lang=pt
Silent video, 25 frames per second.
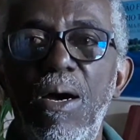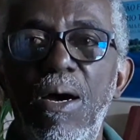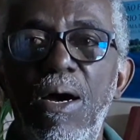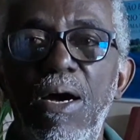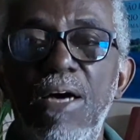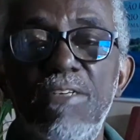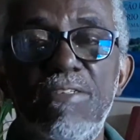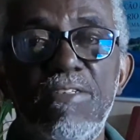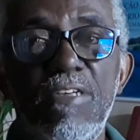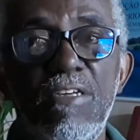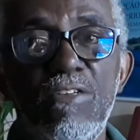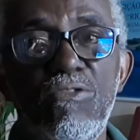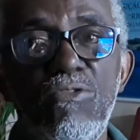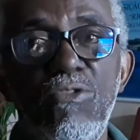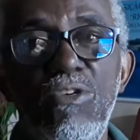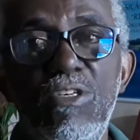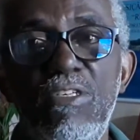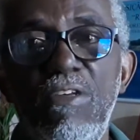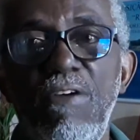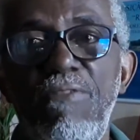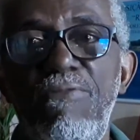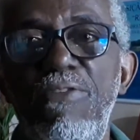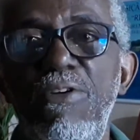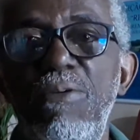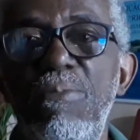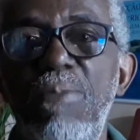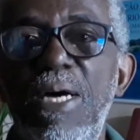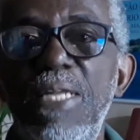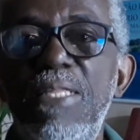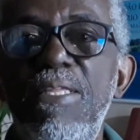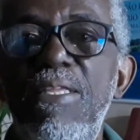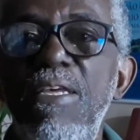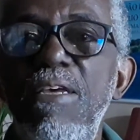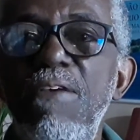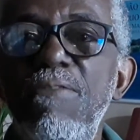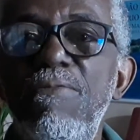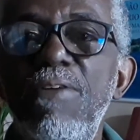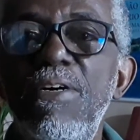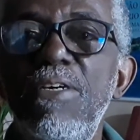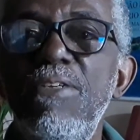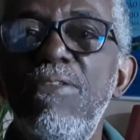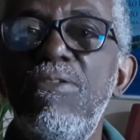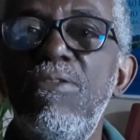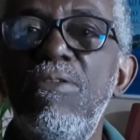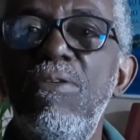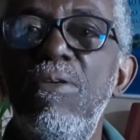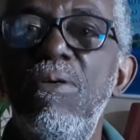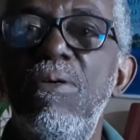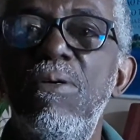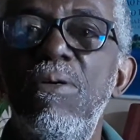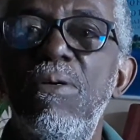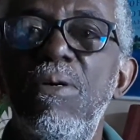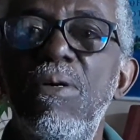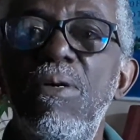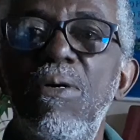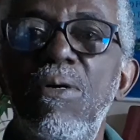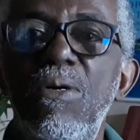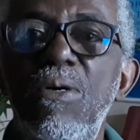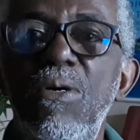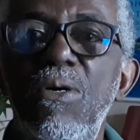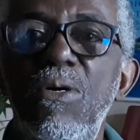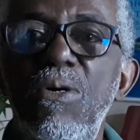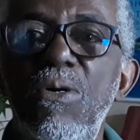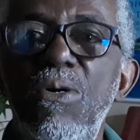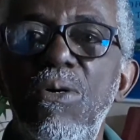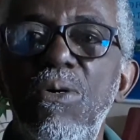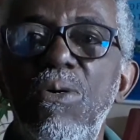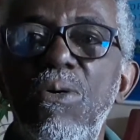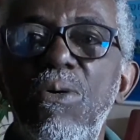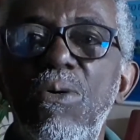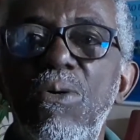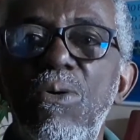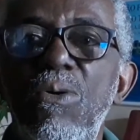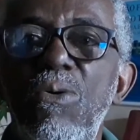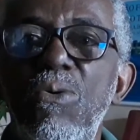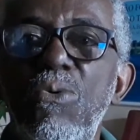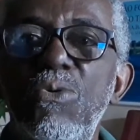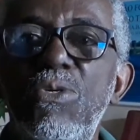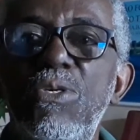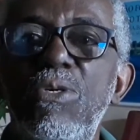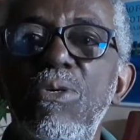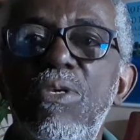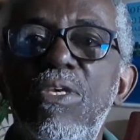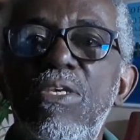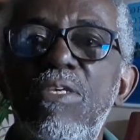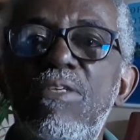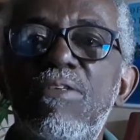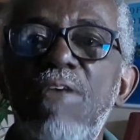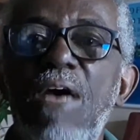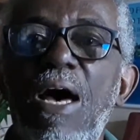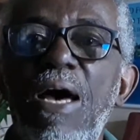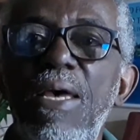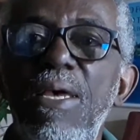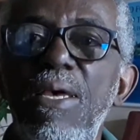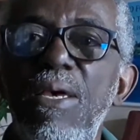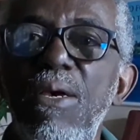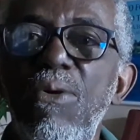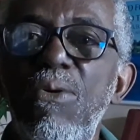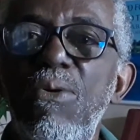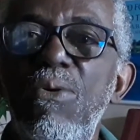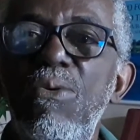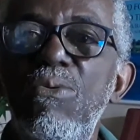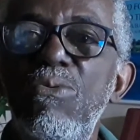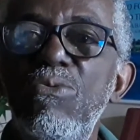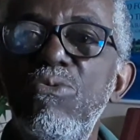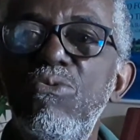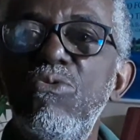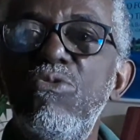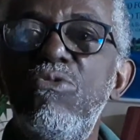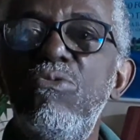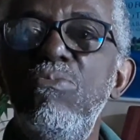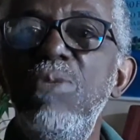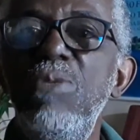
As ações afirmativas o que, que, saiu, um dos